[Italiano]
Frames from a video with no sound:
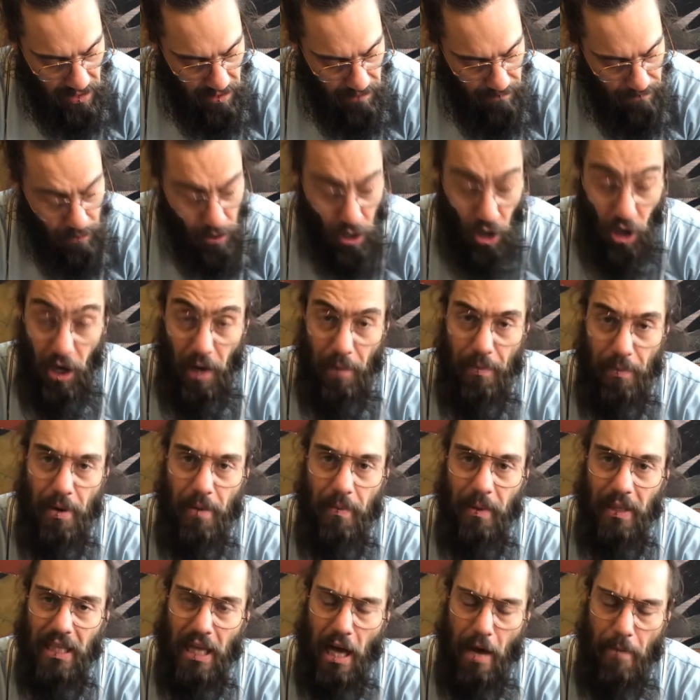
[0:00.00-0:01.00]
Però la
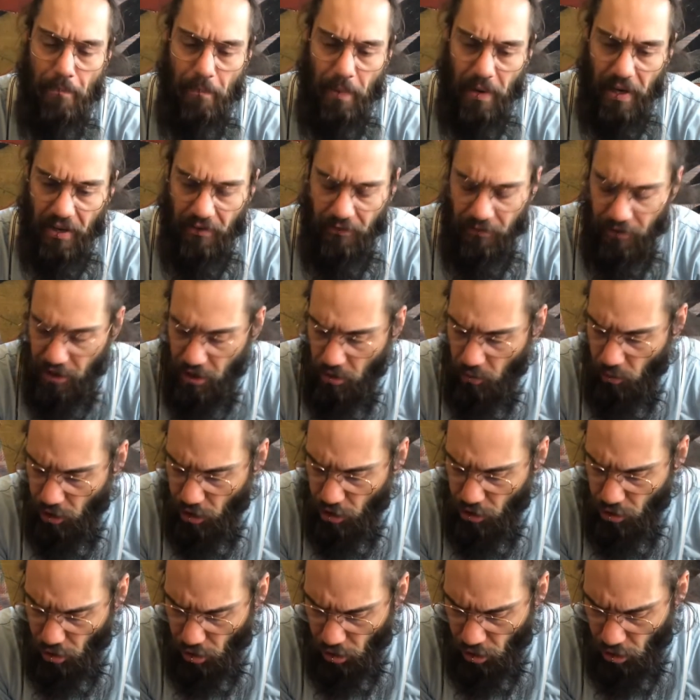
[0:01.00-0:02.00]
prima tappa che feci quel
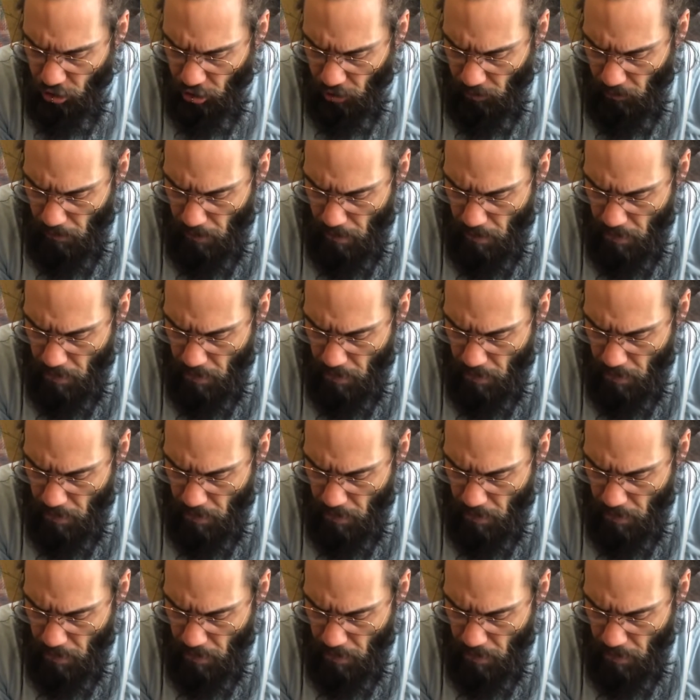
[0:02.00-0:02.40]
giorno